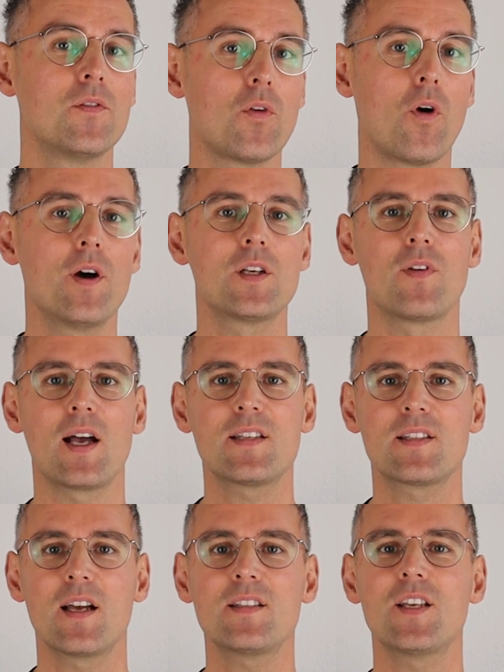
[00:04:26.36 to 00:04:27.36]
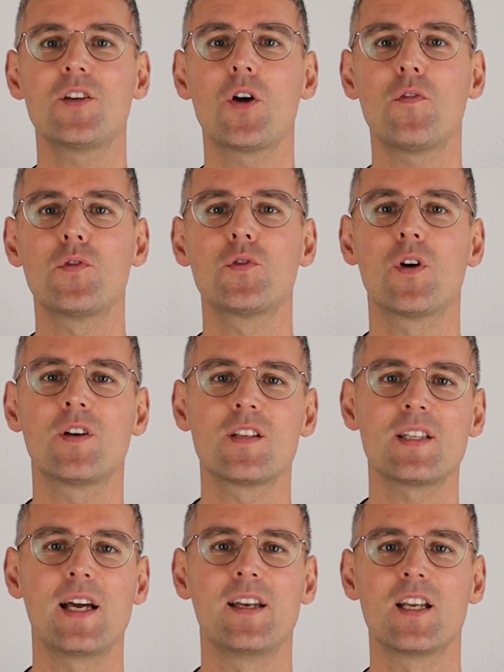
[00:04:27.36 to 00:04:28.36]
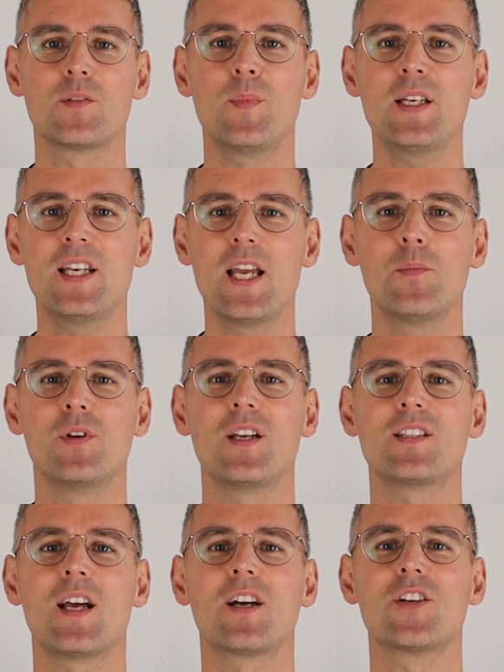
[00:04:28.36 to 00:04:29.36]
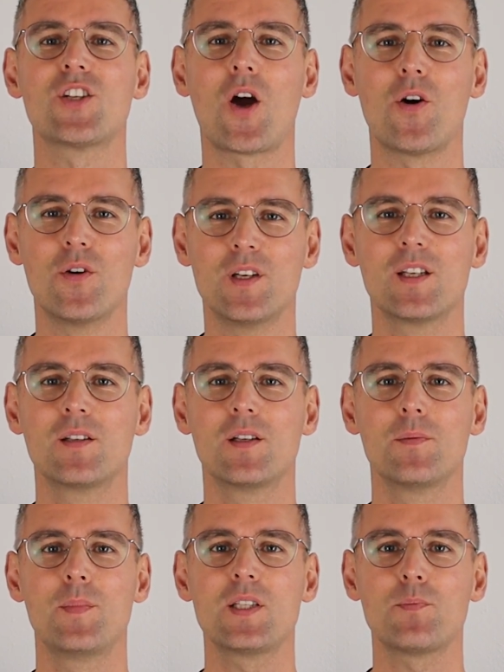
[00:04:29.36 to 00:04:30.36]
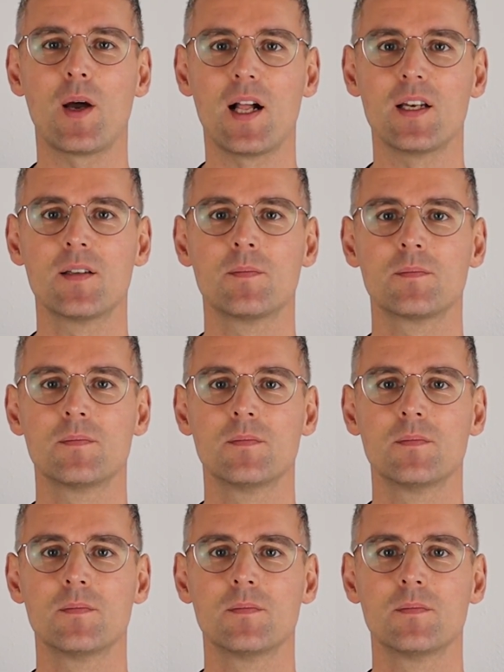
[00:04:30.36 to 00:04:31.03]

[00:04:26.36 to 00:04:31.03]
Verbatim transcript: Für heute war es das. Ich hoffe, du konntest einiges mitnehmen und ich sage ciao und bis bald.